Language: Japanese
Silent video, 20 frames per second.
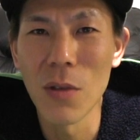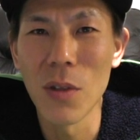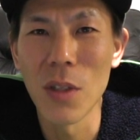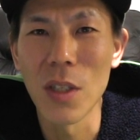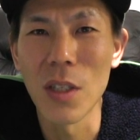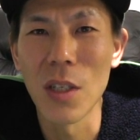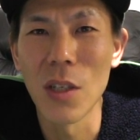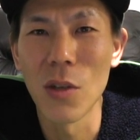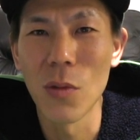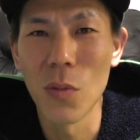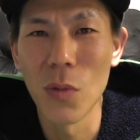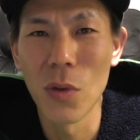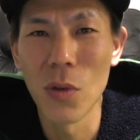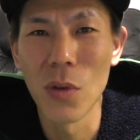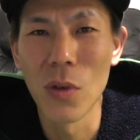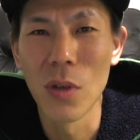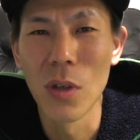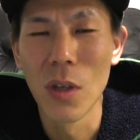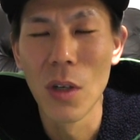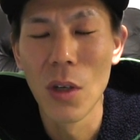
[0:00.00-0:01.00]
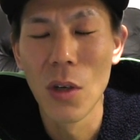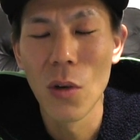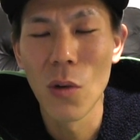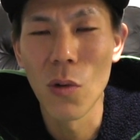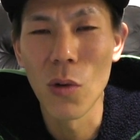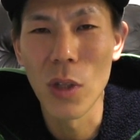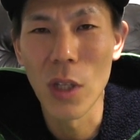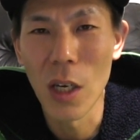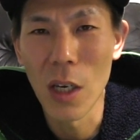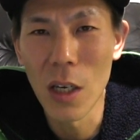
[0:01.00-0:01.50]
んですけども
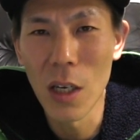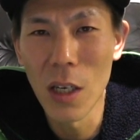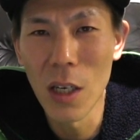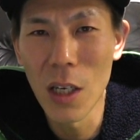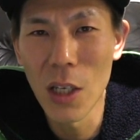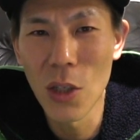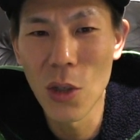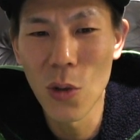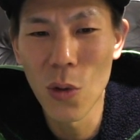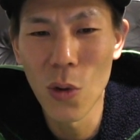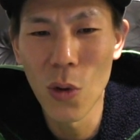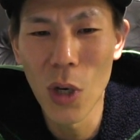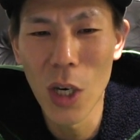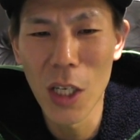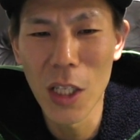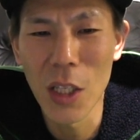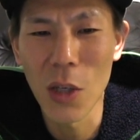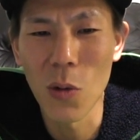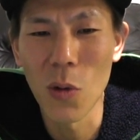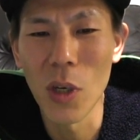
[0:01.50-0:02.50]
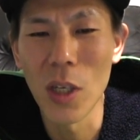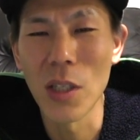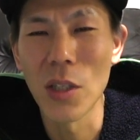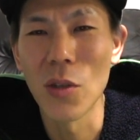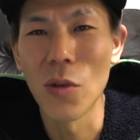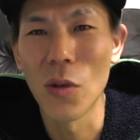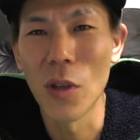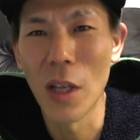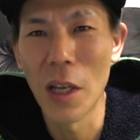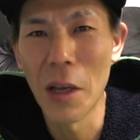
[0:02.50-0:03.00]
これなかなか情報入ってこないんで
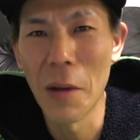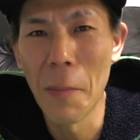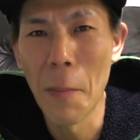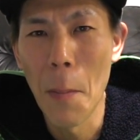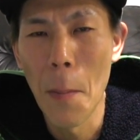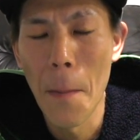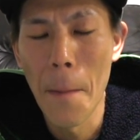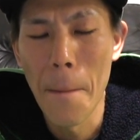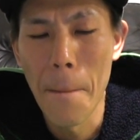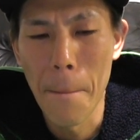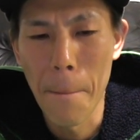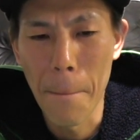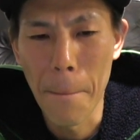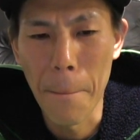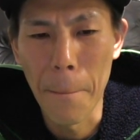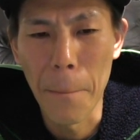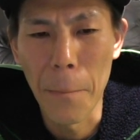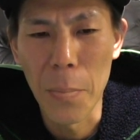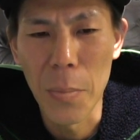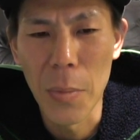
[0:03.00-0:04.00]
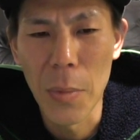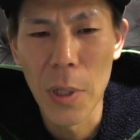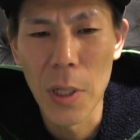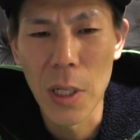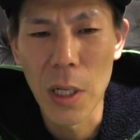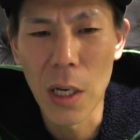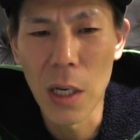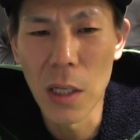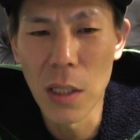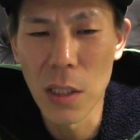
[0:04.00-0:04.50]
すよねうん
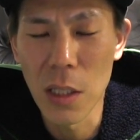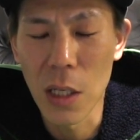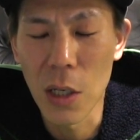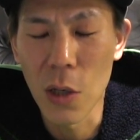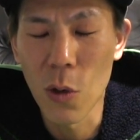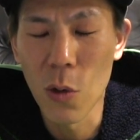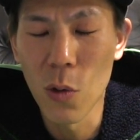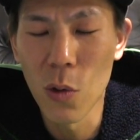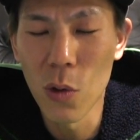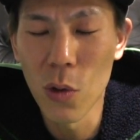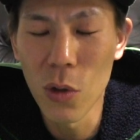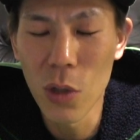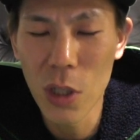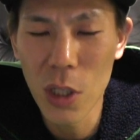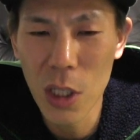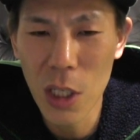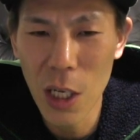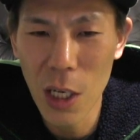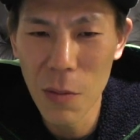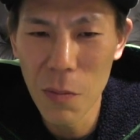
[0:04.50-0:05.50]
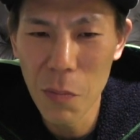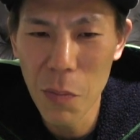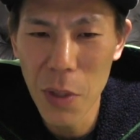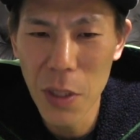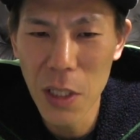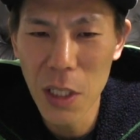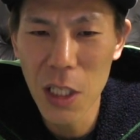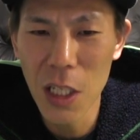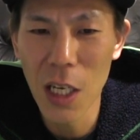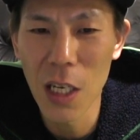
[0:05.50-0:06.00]
やはりねこの
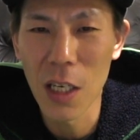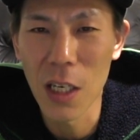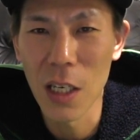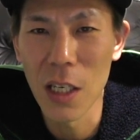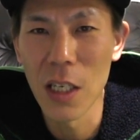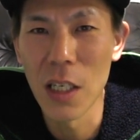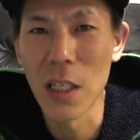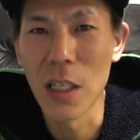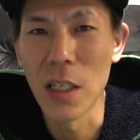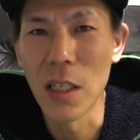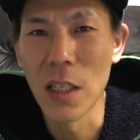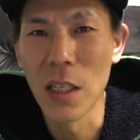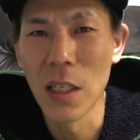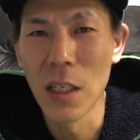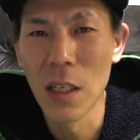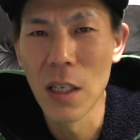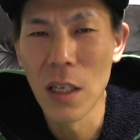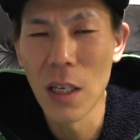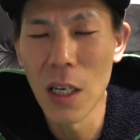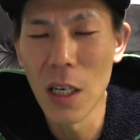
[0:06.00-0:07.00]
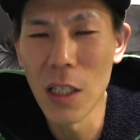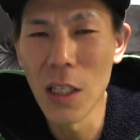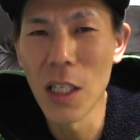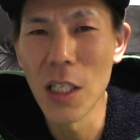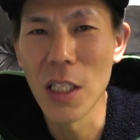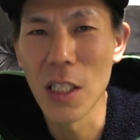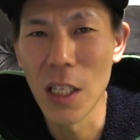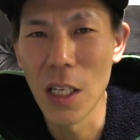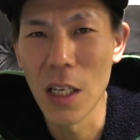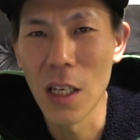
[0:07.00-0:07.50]
キャンペーン自体がかな
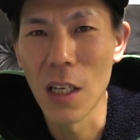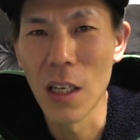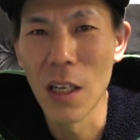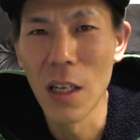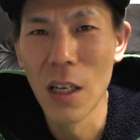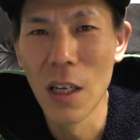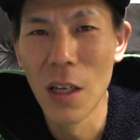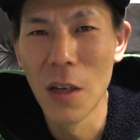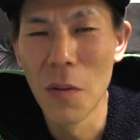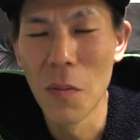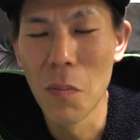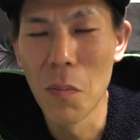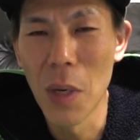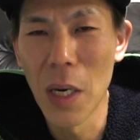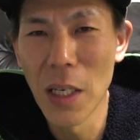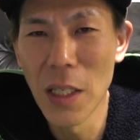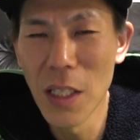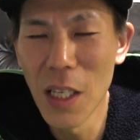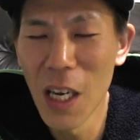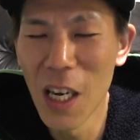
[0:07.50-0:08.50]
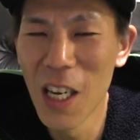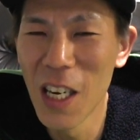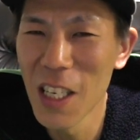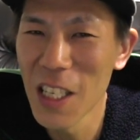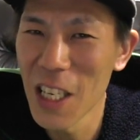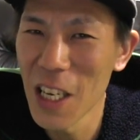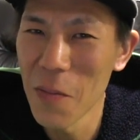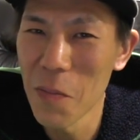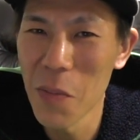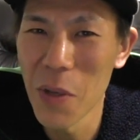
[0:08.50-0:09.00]
りねマイナーな
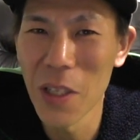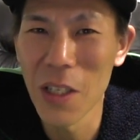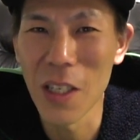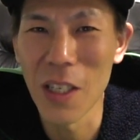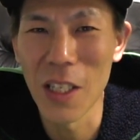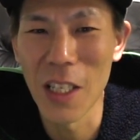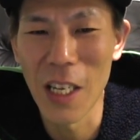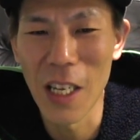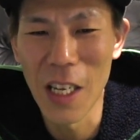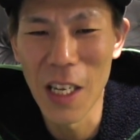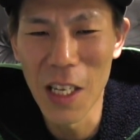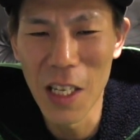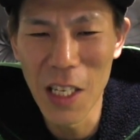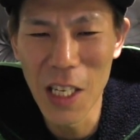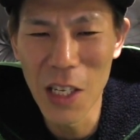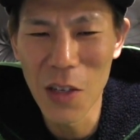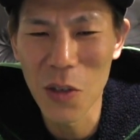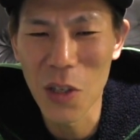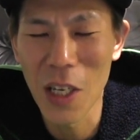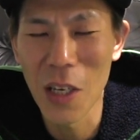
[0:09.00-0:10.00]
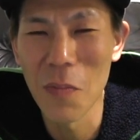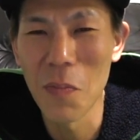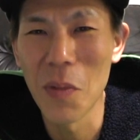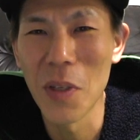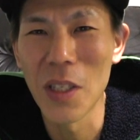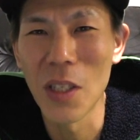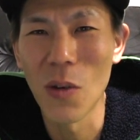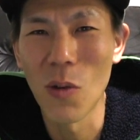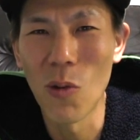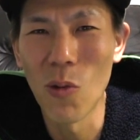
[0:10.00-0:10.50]
キャンペーンっていうかね、ANA の
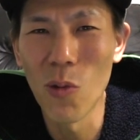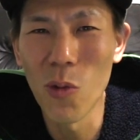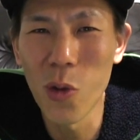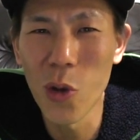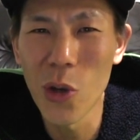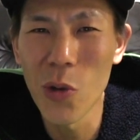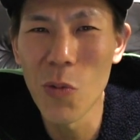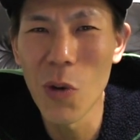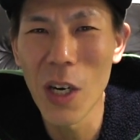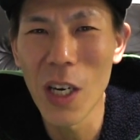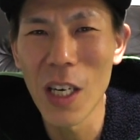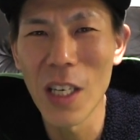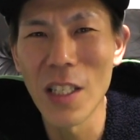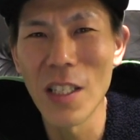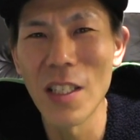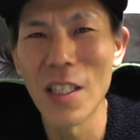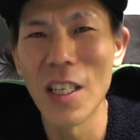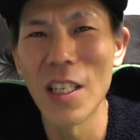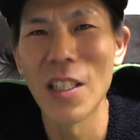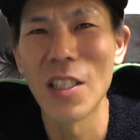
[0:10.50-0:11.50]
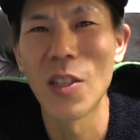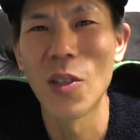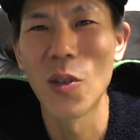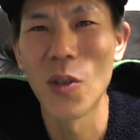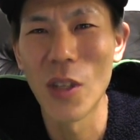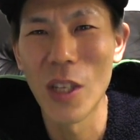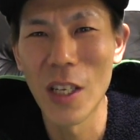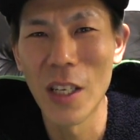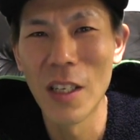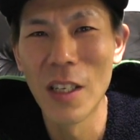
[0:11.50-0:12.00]
キャンペーンって本当に分かりづらいんです
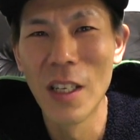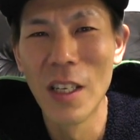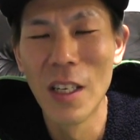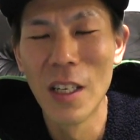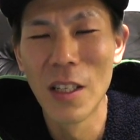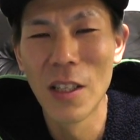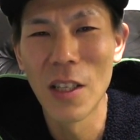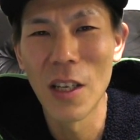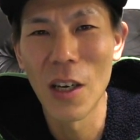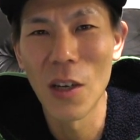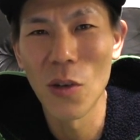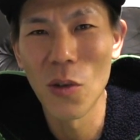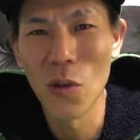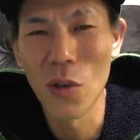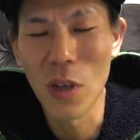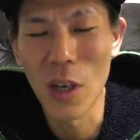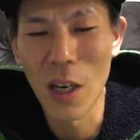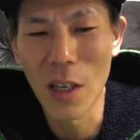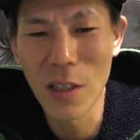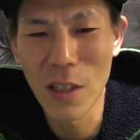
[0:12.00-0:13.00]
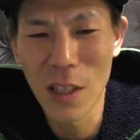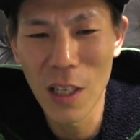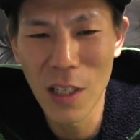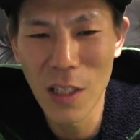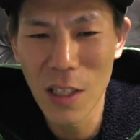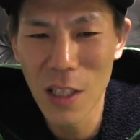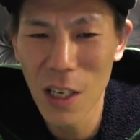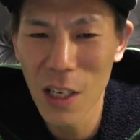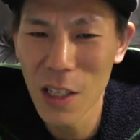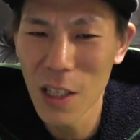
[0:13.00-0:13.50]
よね。で、あの、拡
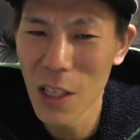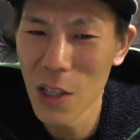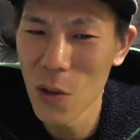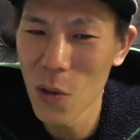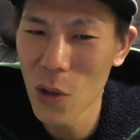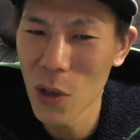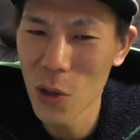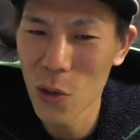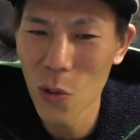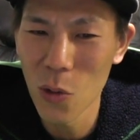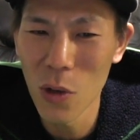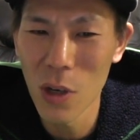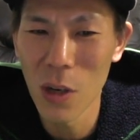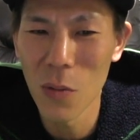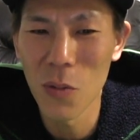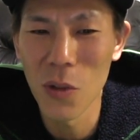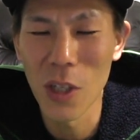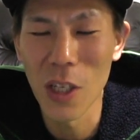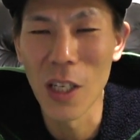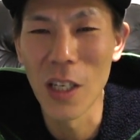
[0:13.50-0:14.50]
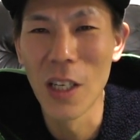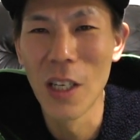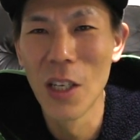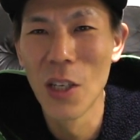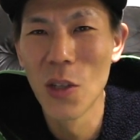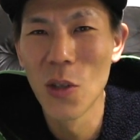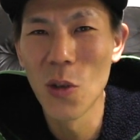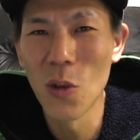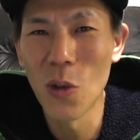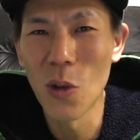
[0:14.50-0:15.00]
散されてんのかどうかもね、
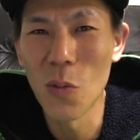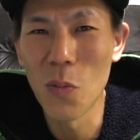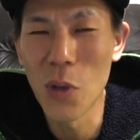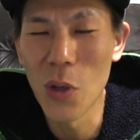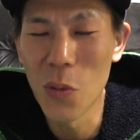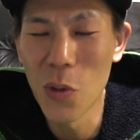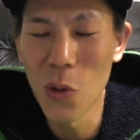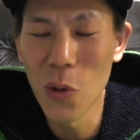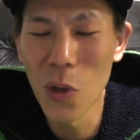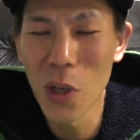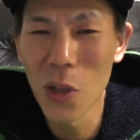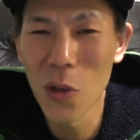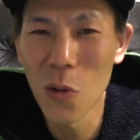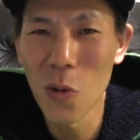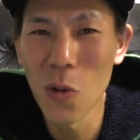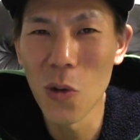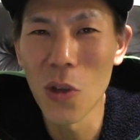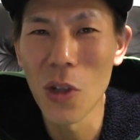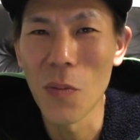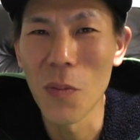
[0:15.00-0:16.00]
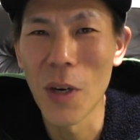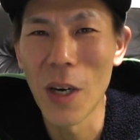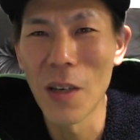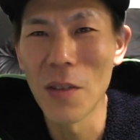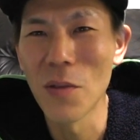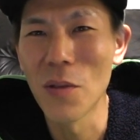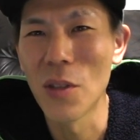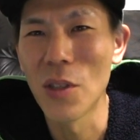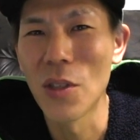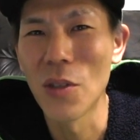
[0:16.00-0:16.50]
ちょっと微妙なところでもあ
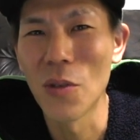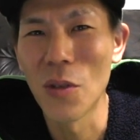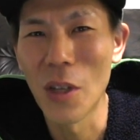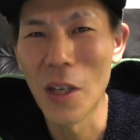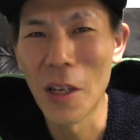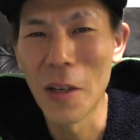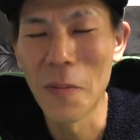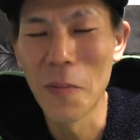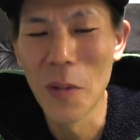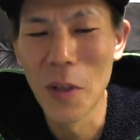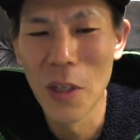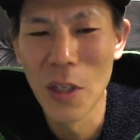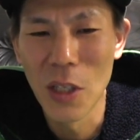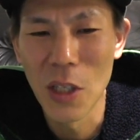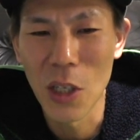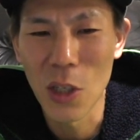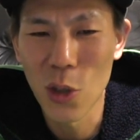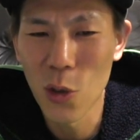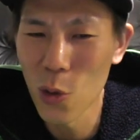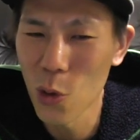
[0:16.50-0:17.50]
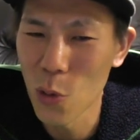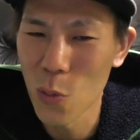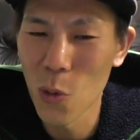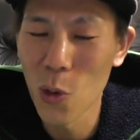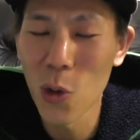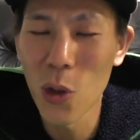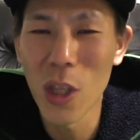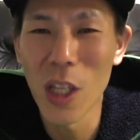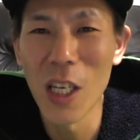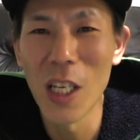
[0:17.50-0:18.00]
るんですよね。いや、ちょっと
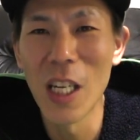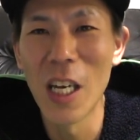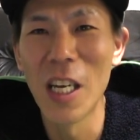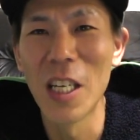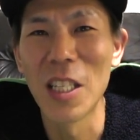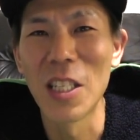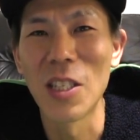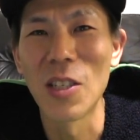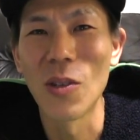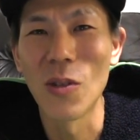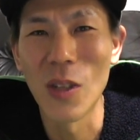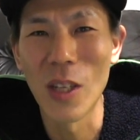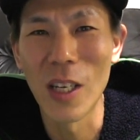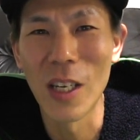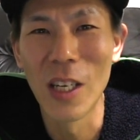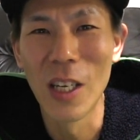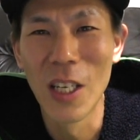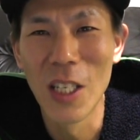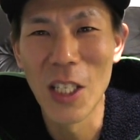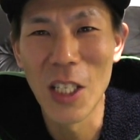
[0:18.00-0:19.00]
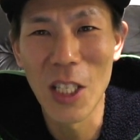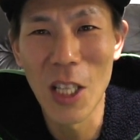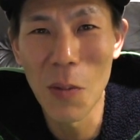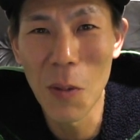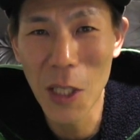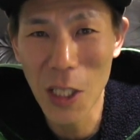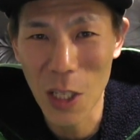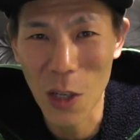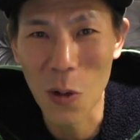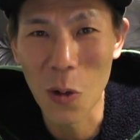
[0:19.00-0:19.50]
もったいないですよね。知って
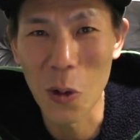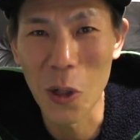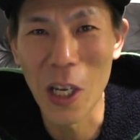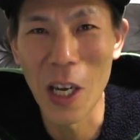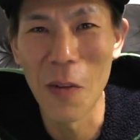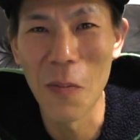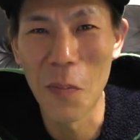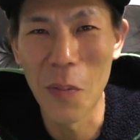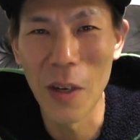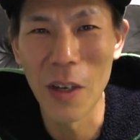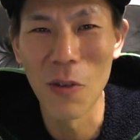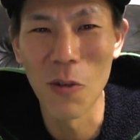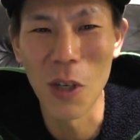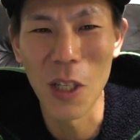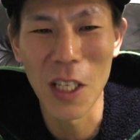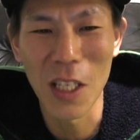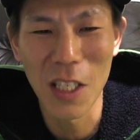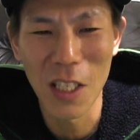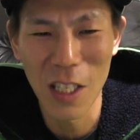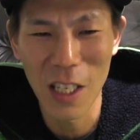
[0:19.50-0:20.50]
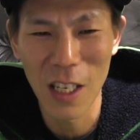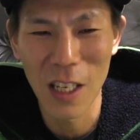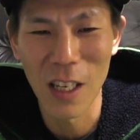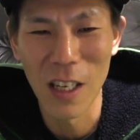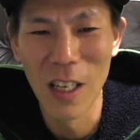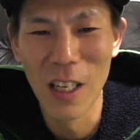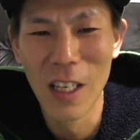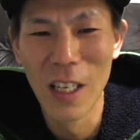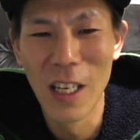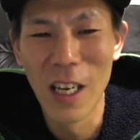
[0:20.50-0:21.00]
ましたこのキャンペーン。私
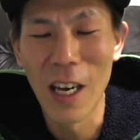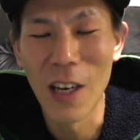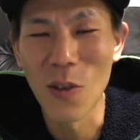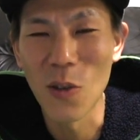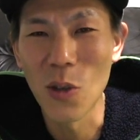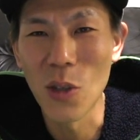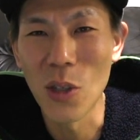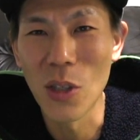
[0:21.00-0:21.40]
ね、あの、